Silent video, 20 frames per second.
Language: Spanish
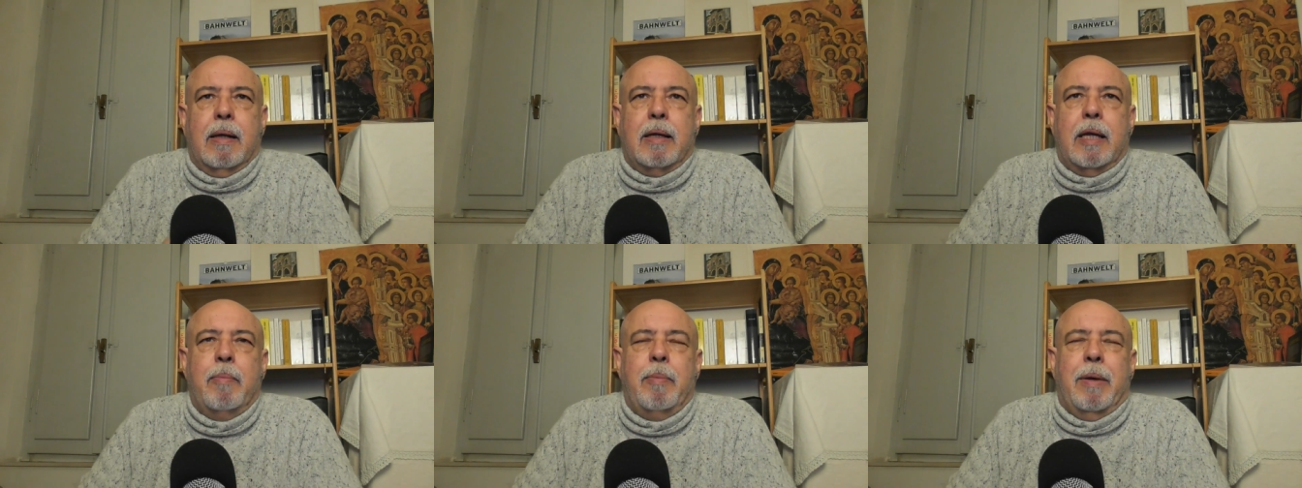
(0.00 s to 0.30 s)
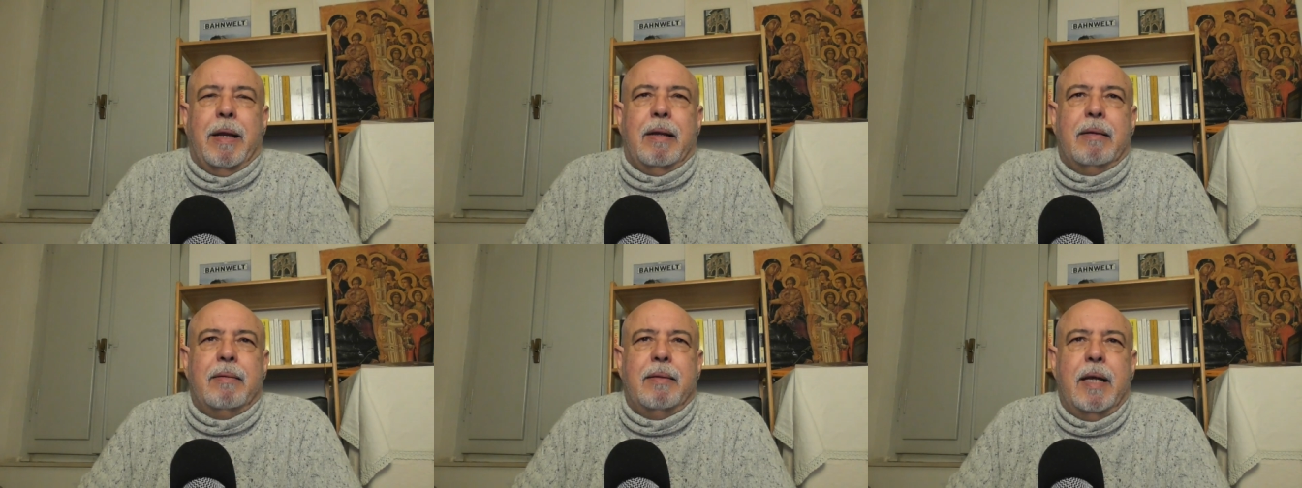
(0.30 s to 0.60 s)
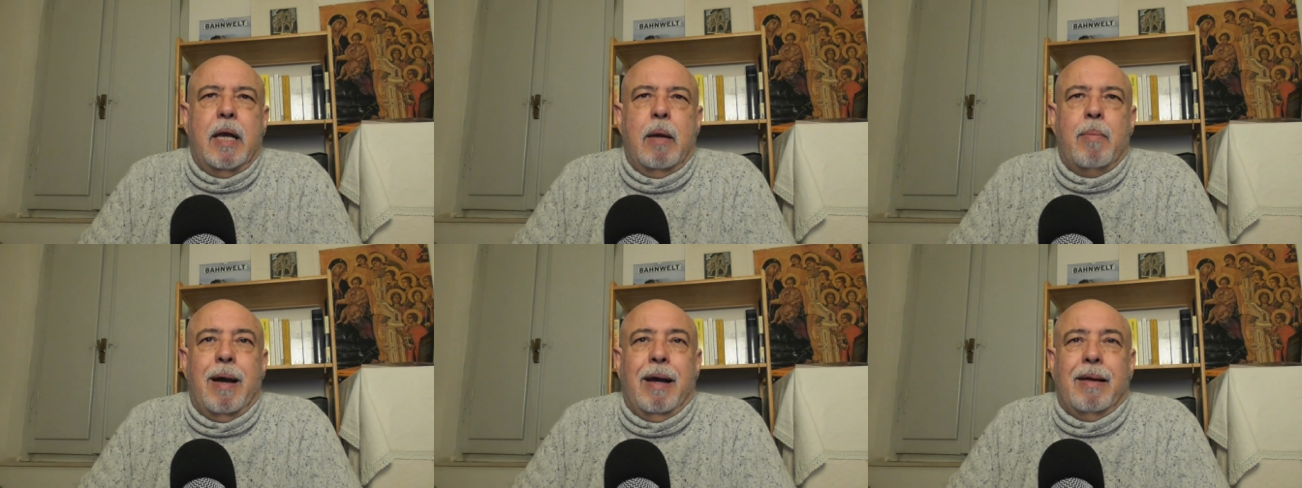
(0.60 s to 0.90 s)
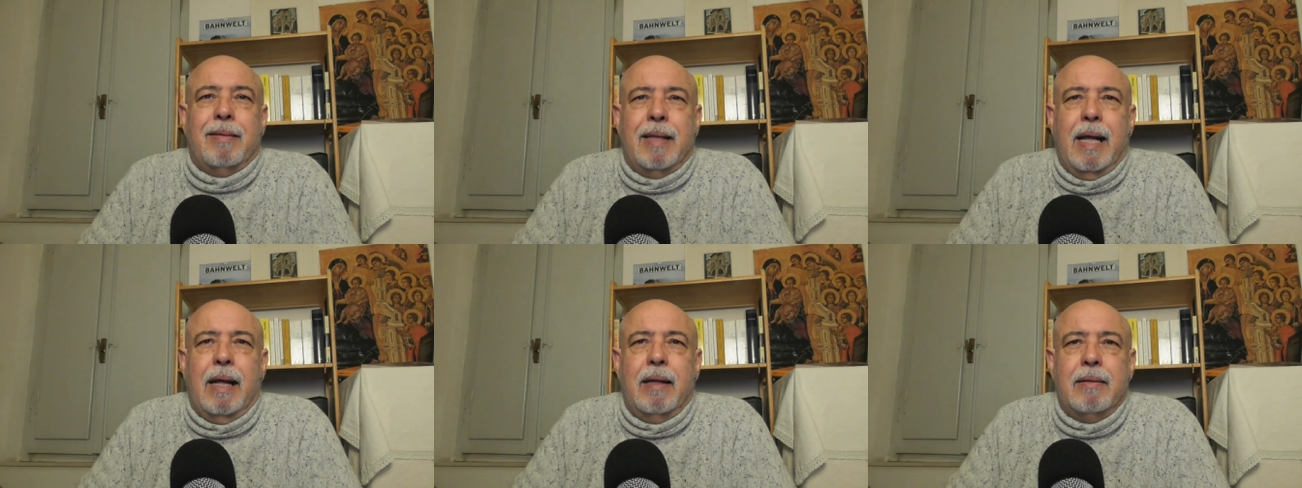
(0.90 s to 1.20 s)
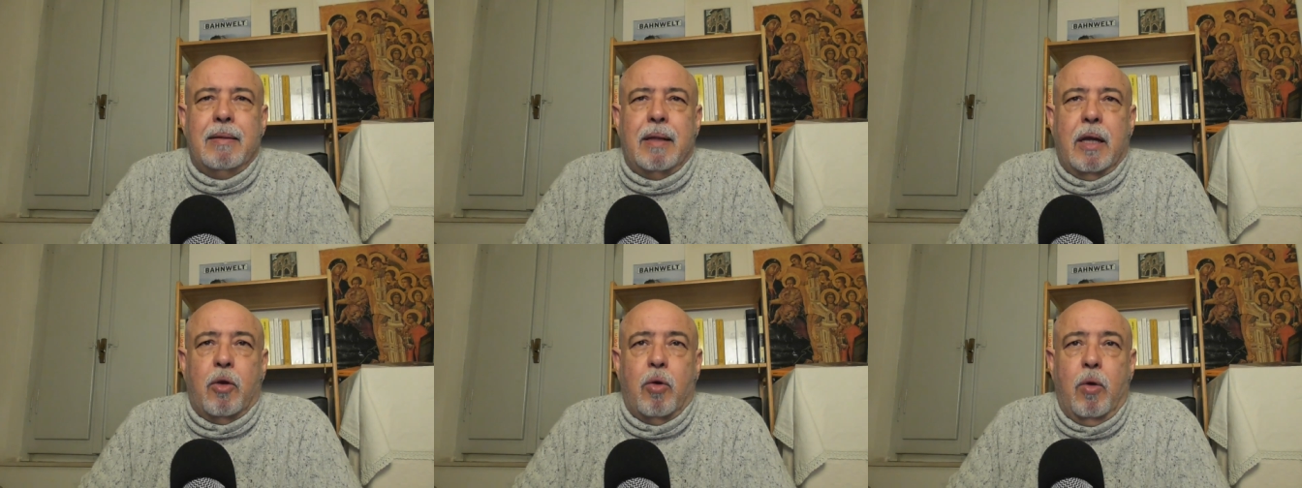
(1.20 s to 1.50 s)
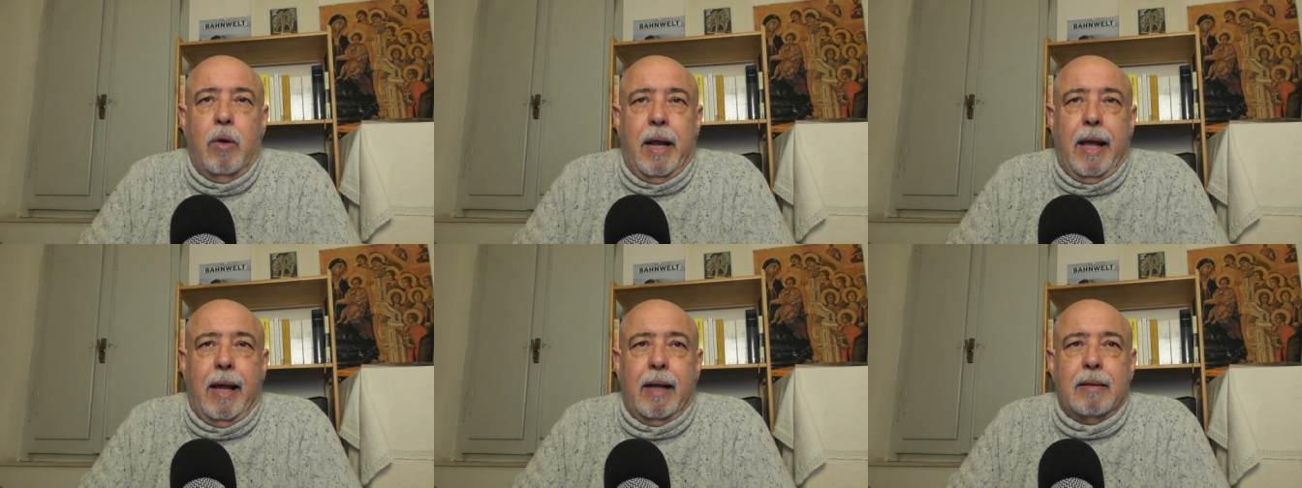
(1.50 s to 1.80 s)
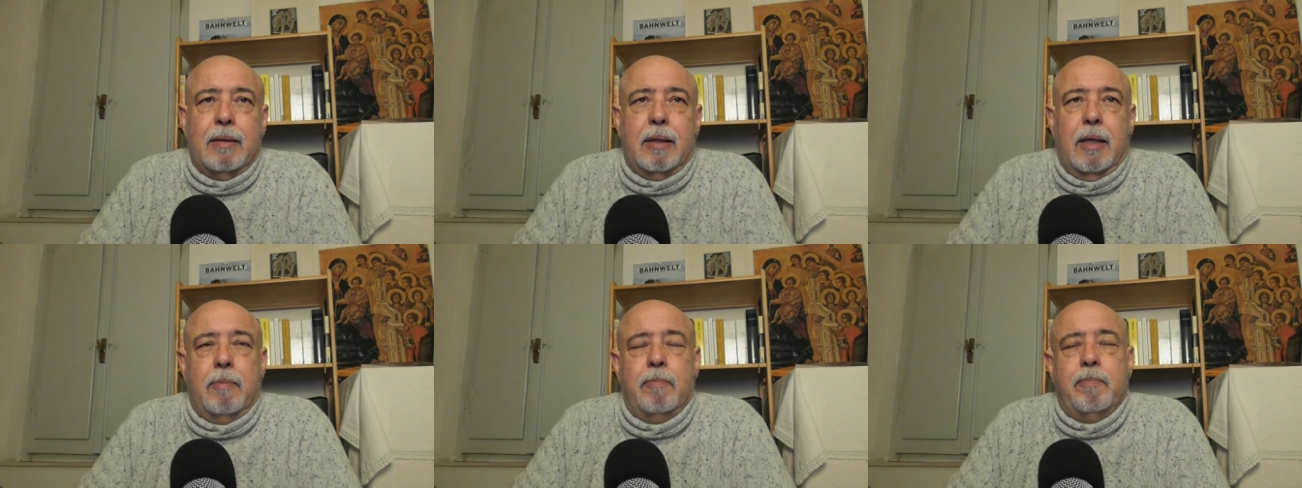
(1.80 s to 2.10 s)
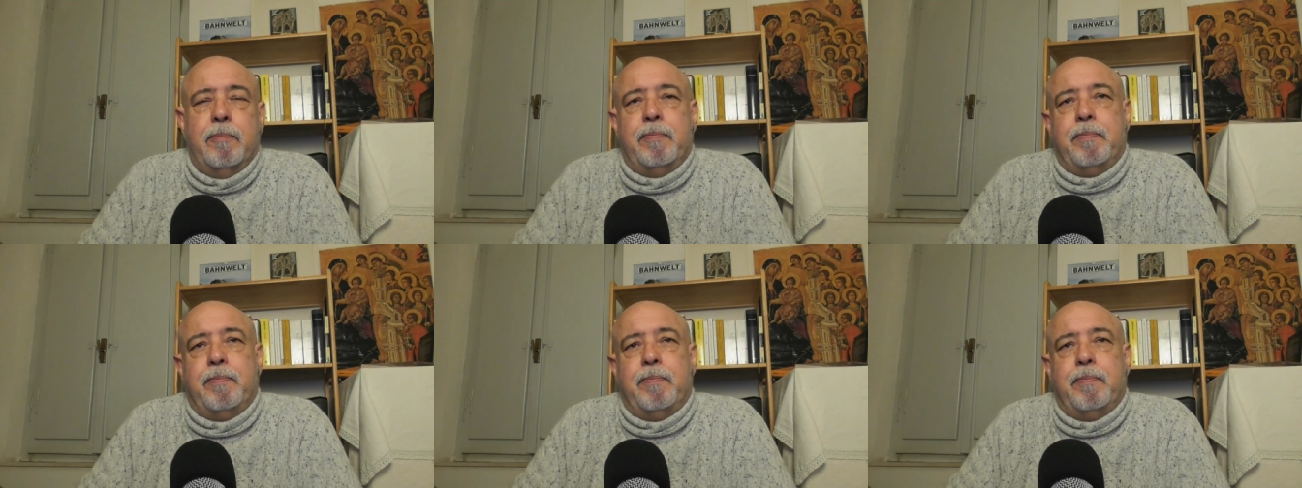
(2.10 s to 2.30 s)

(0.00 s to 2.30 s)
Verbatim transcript: que parecía bastante coherente.